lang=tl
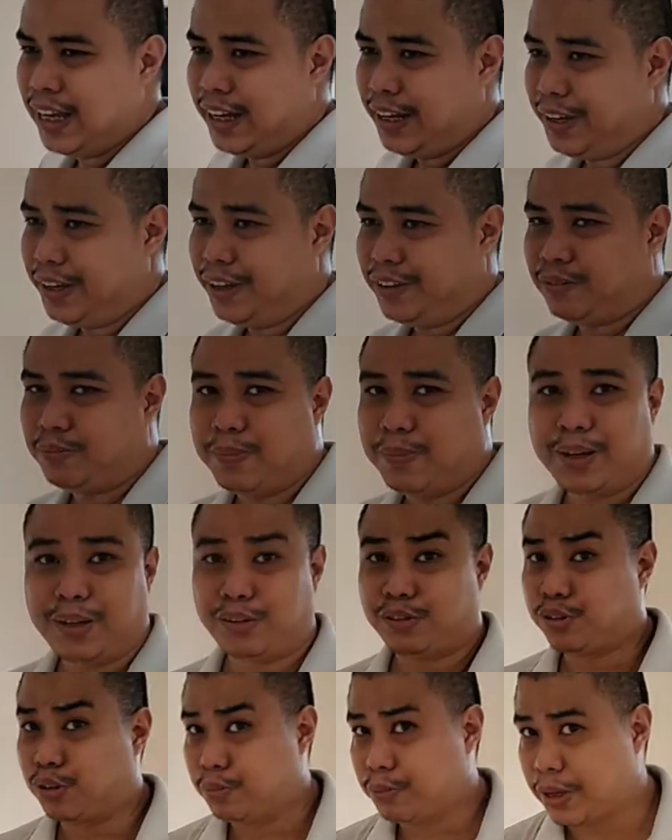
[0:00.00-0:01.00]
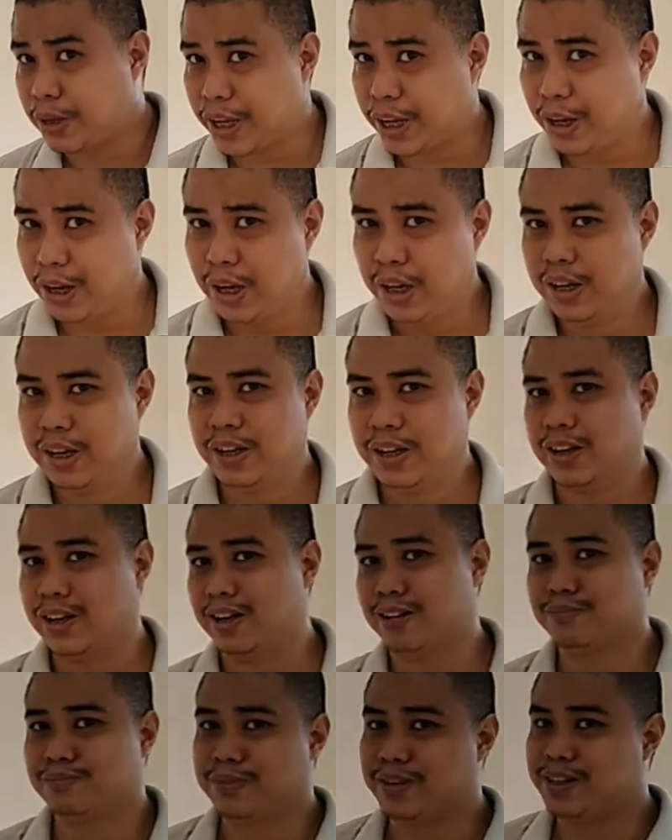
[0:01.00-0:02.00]
is mag-reserve kayo
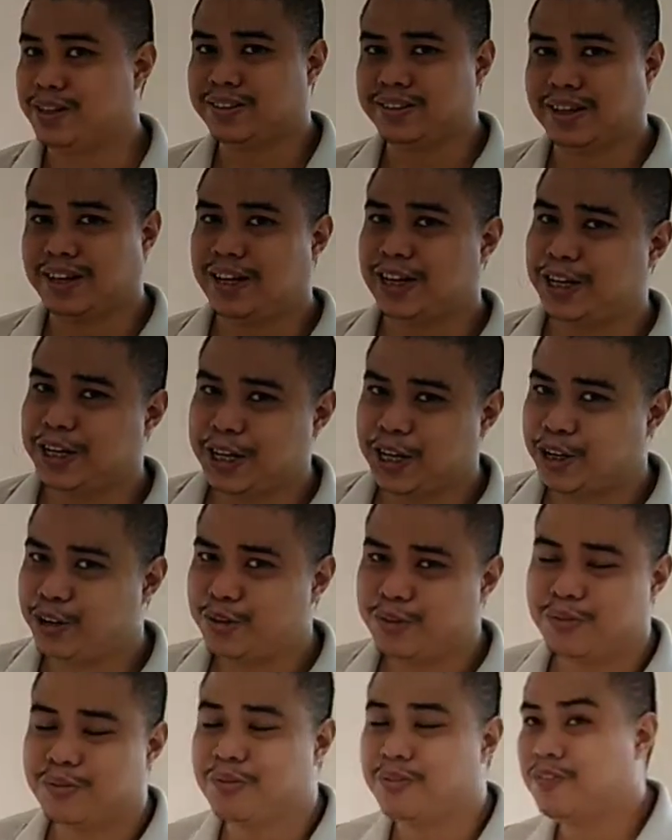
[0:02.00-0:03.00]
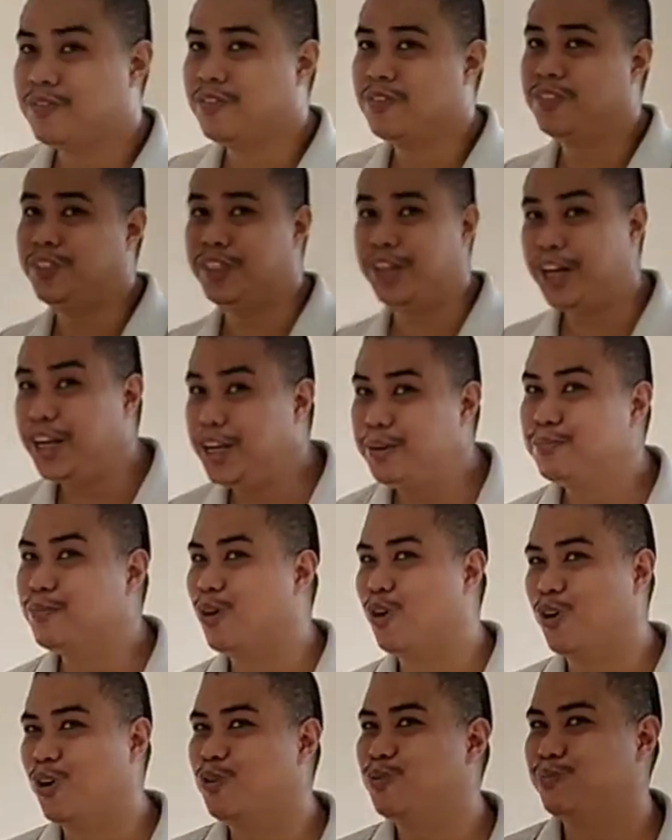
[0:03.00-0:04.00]
at may sarili na kayong
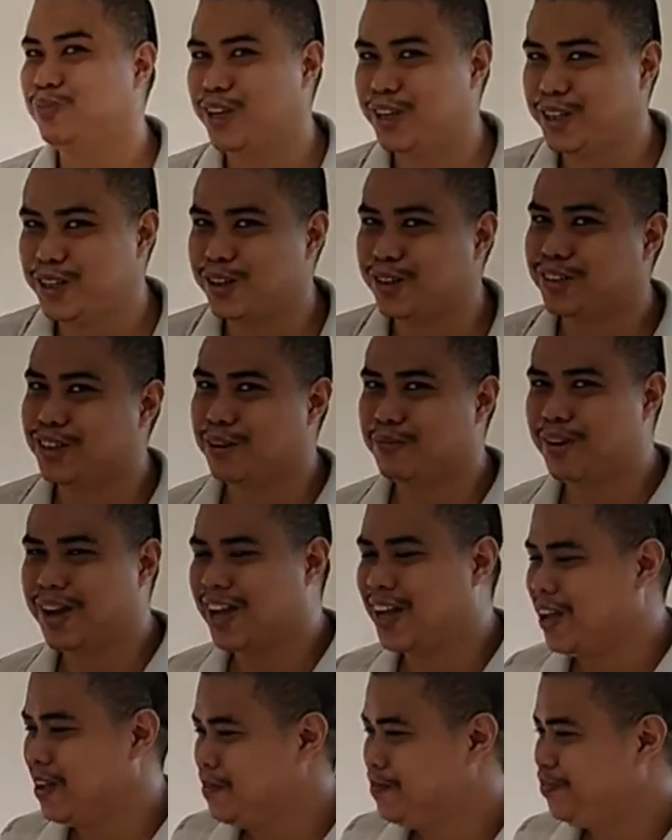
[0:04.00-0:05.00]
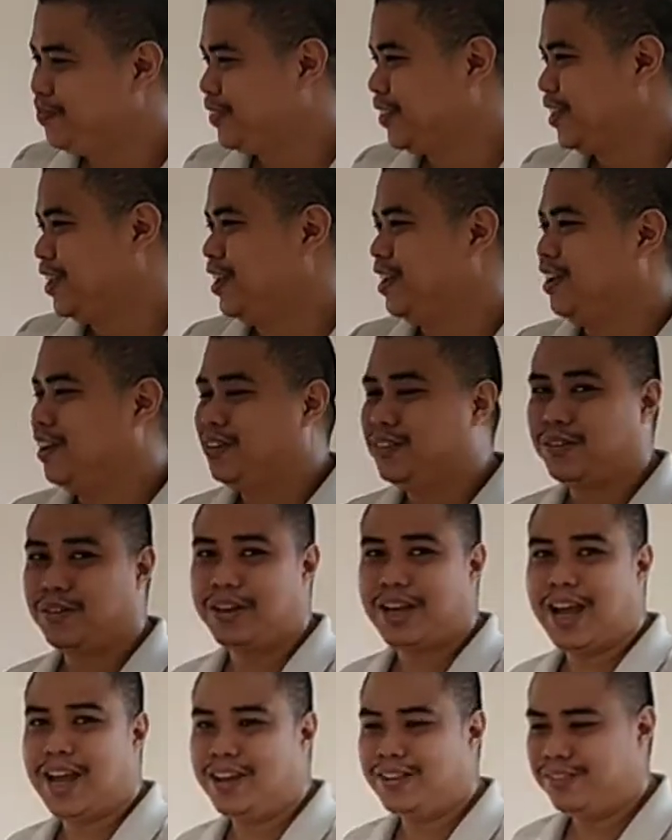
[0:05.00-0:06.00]
dream home ninyo, di ba? So
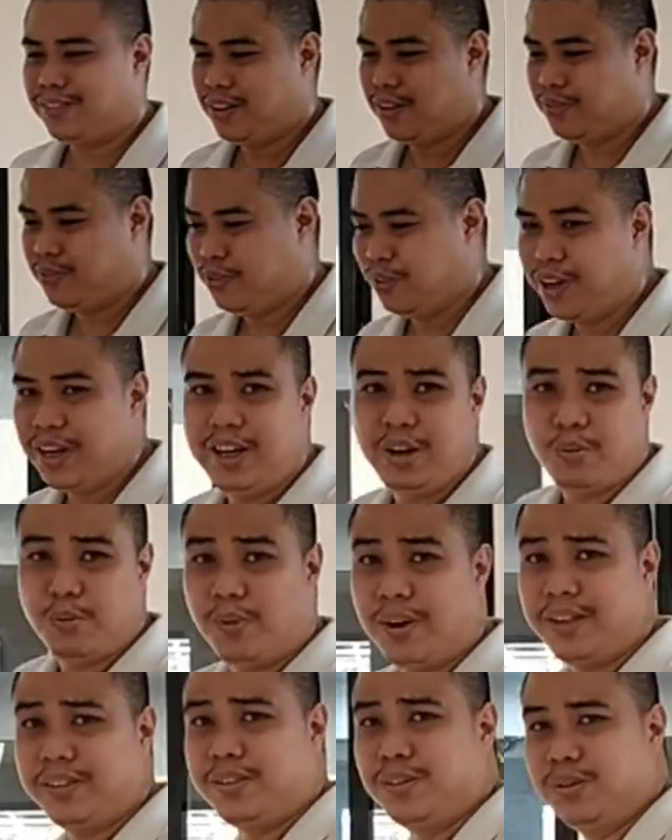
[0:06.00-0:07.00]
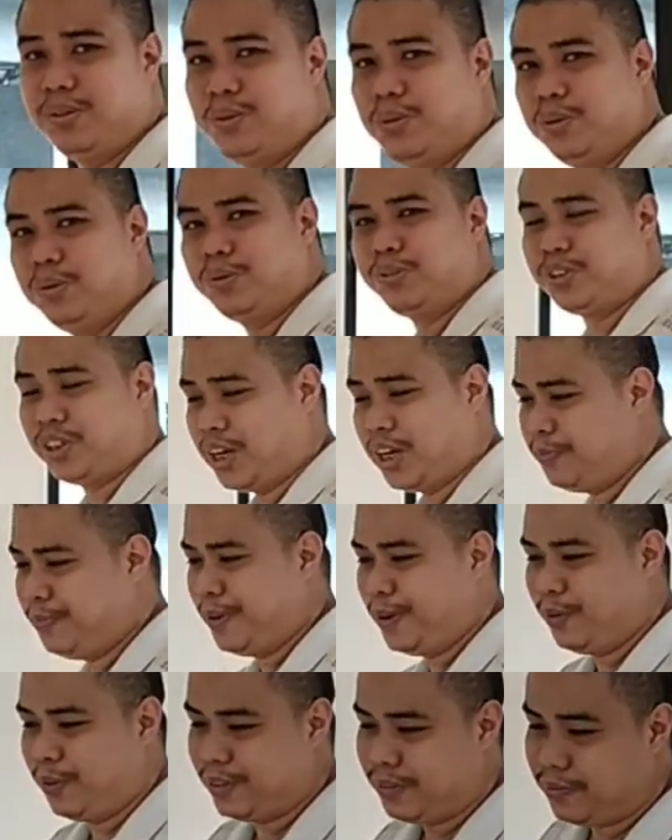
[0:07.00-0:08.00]
guys, if you really want to do
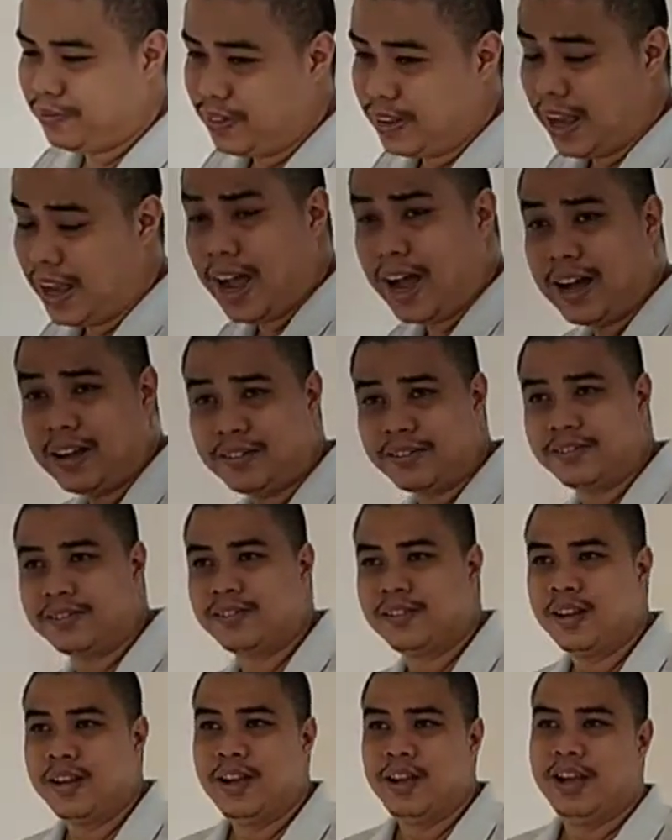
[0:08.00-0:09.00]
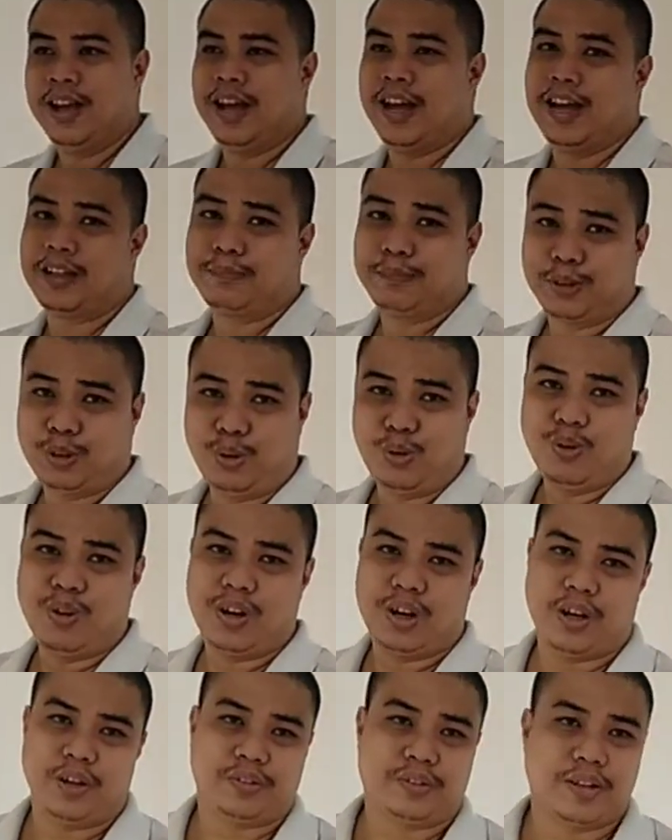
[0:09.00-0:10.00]
tripping with us at
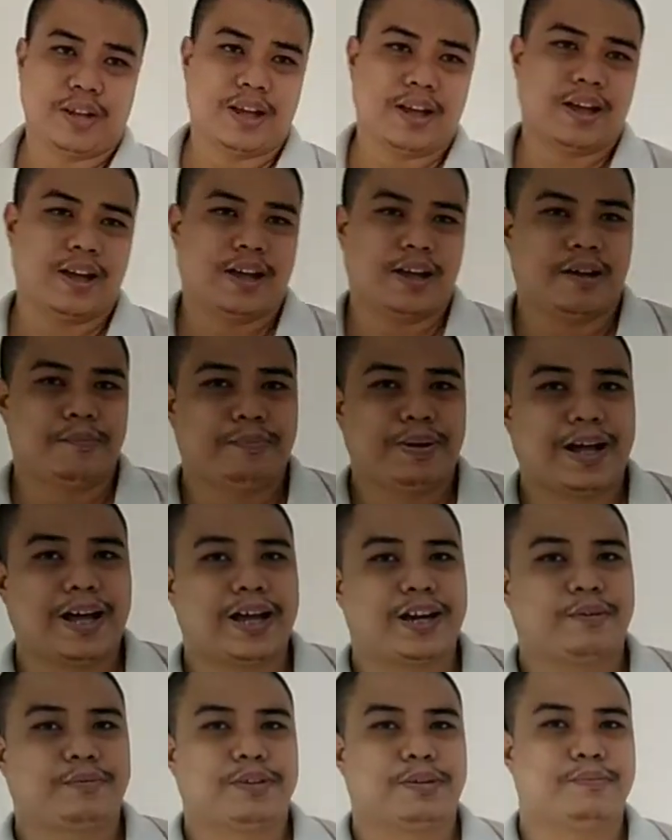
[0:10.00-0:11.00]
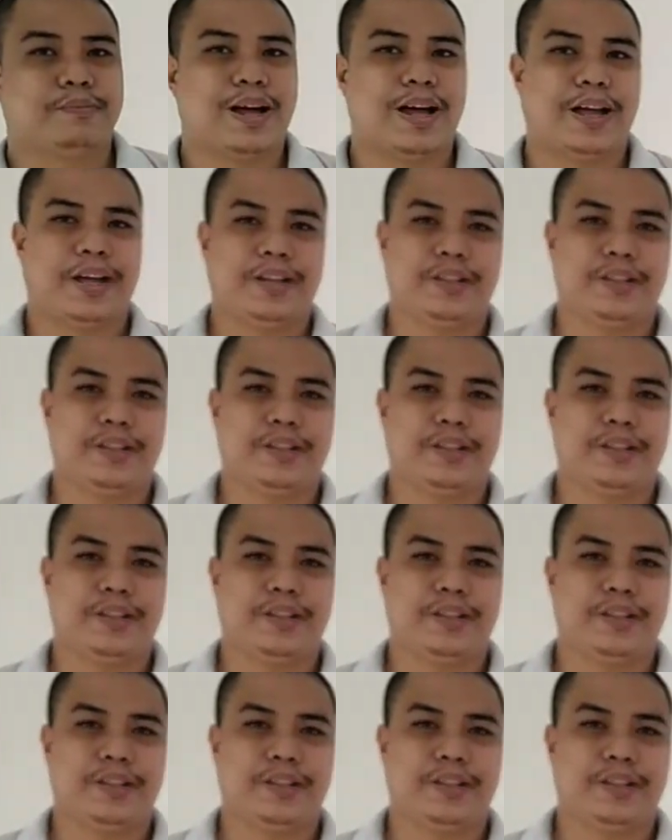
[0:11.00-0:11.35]
matulungan kayo sa paghanap ng bahay